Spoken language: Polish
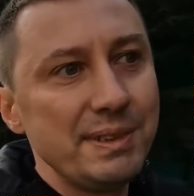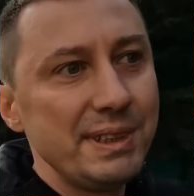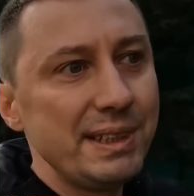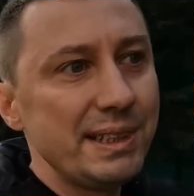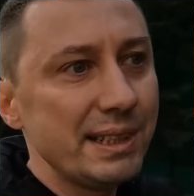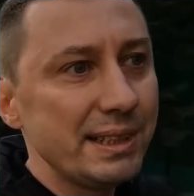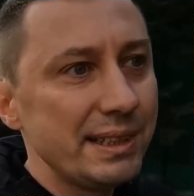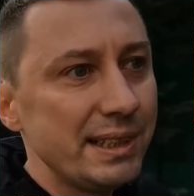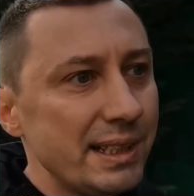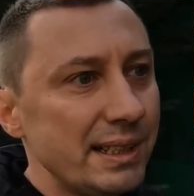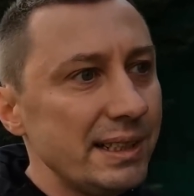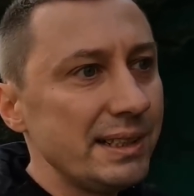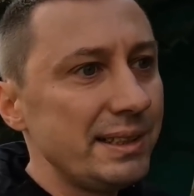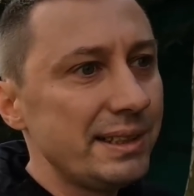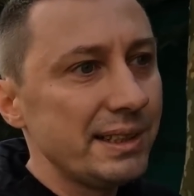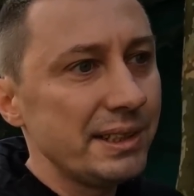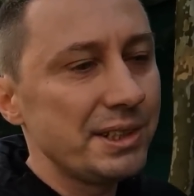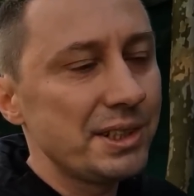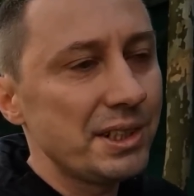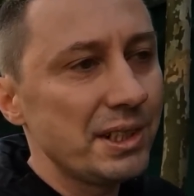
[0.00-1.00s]
y, i tak
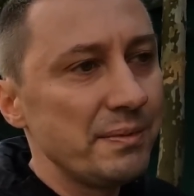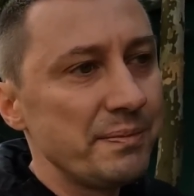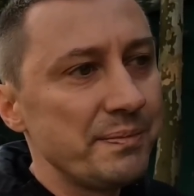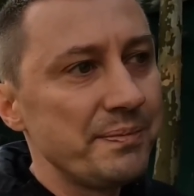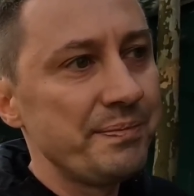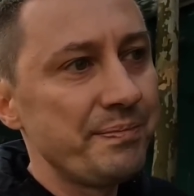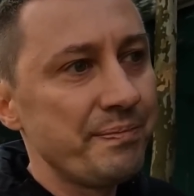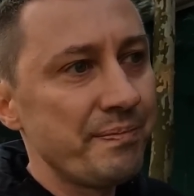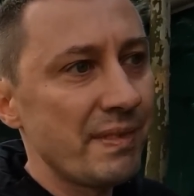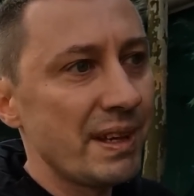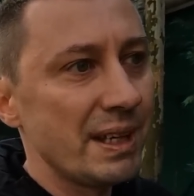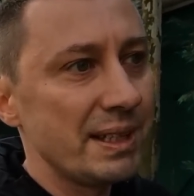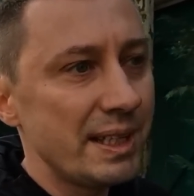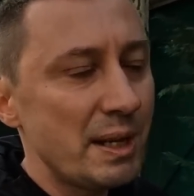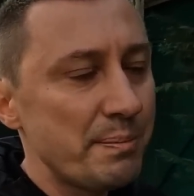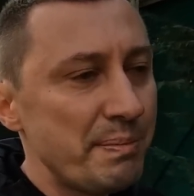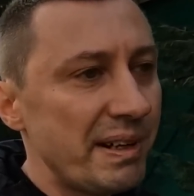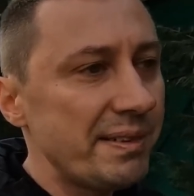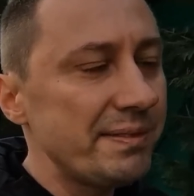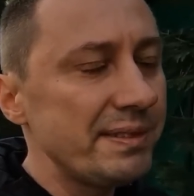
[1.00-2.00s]
dalej. Także
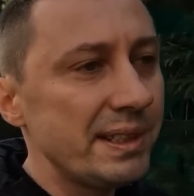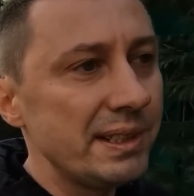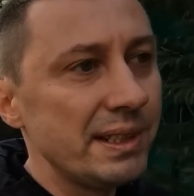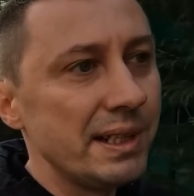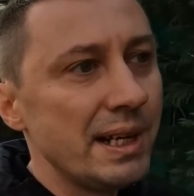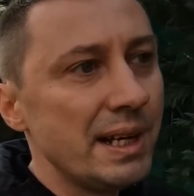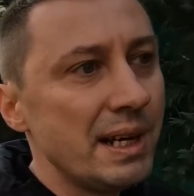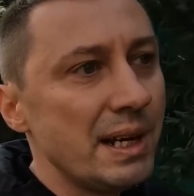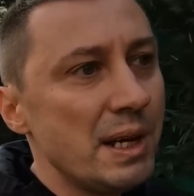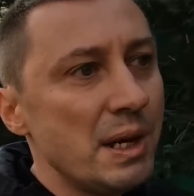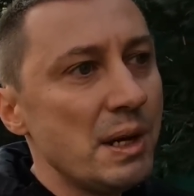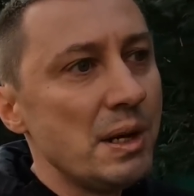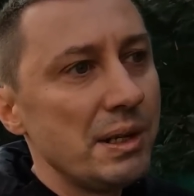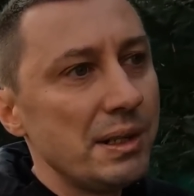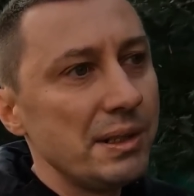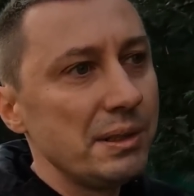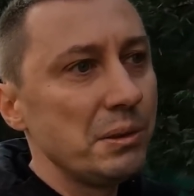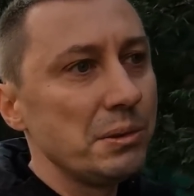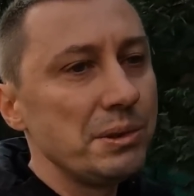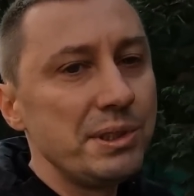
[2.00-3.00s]
naprawdę
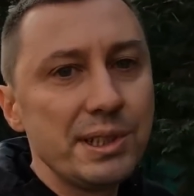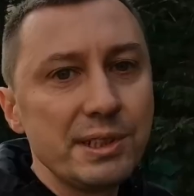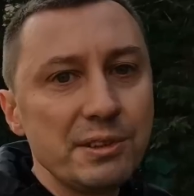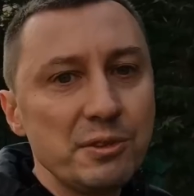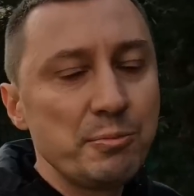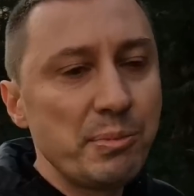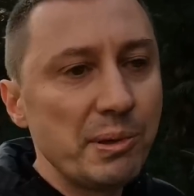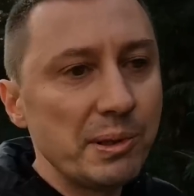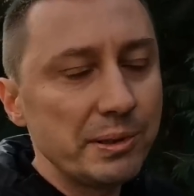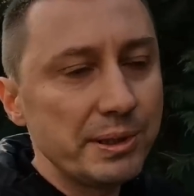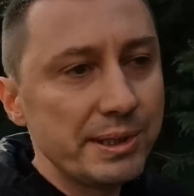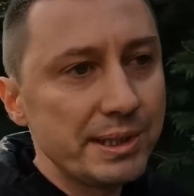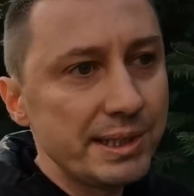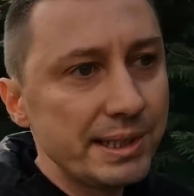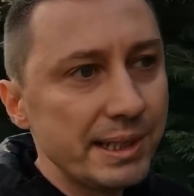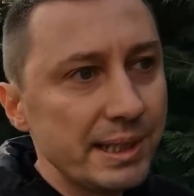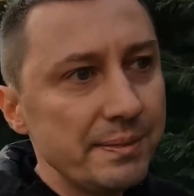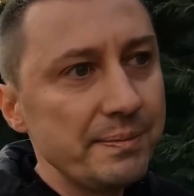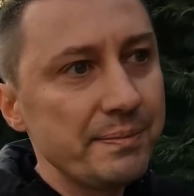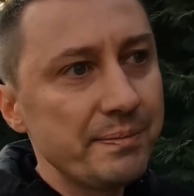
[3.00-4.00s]
ludzie w
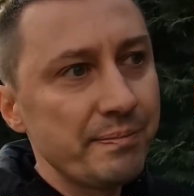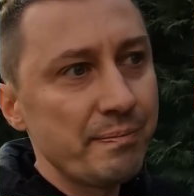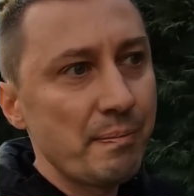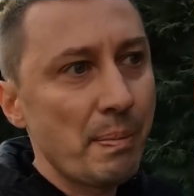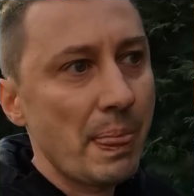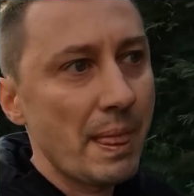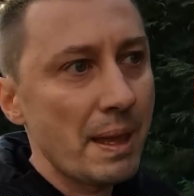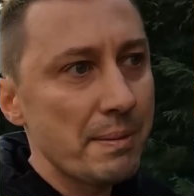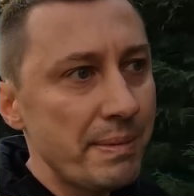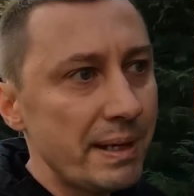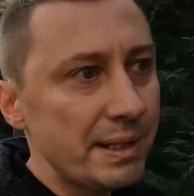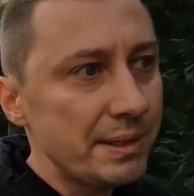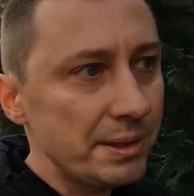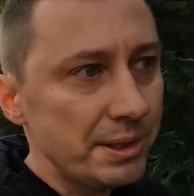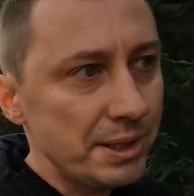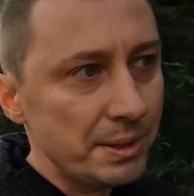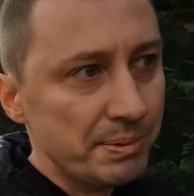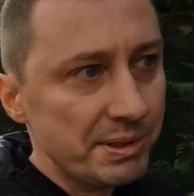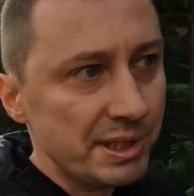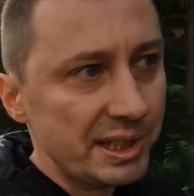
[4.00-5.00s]
Polsce
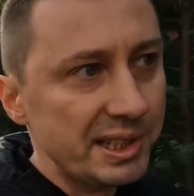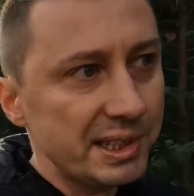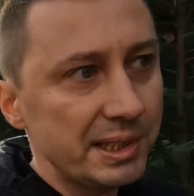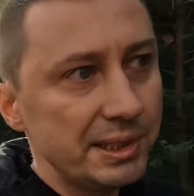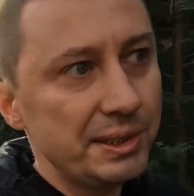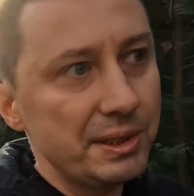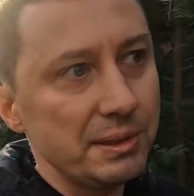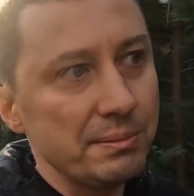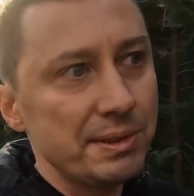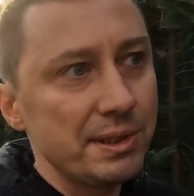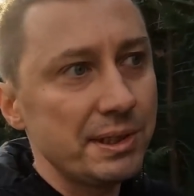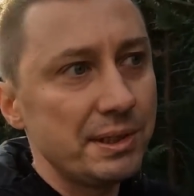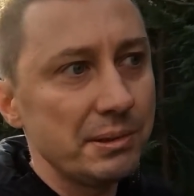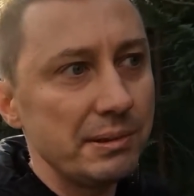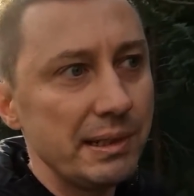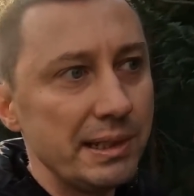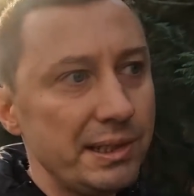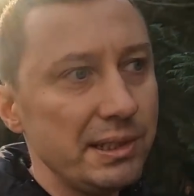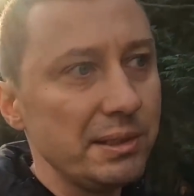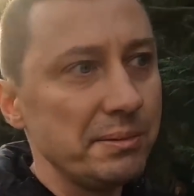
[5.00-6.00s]
bardzo się przejęli tą
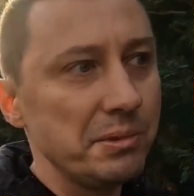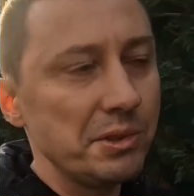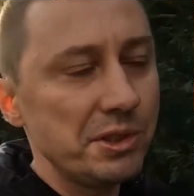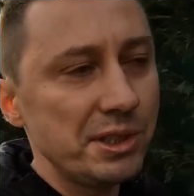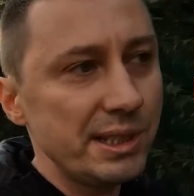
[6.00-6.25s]
sytuacją.